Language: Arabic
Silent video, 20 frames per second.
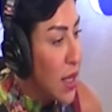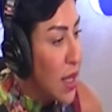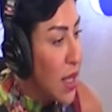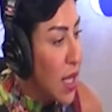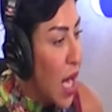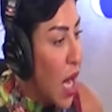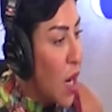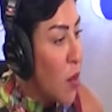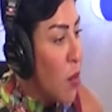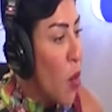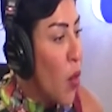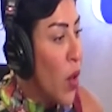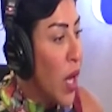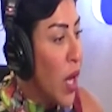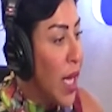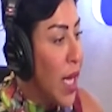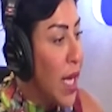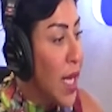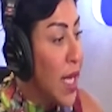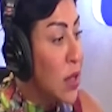الموقع
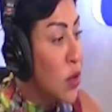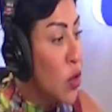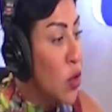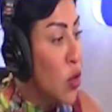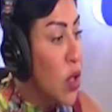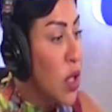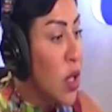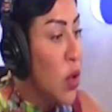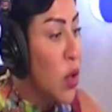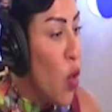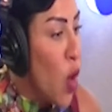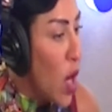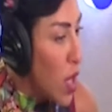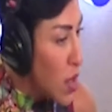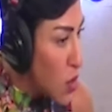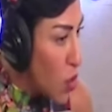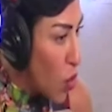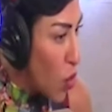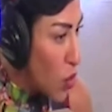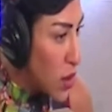الإلكتروني روح
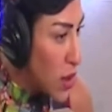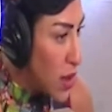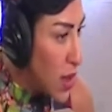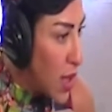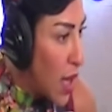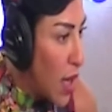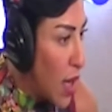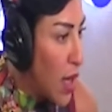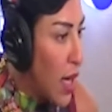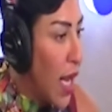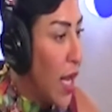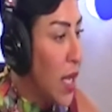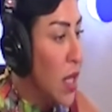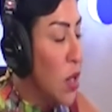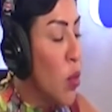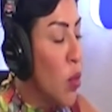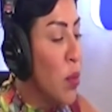السعودية رح يضم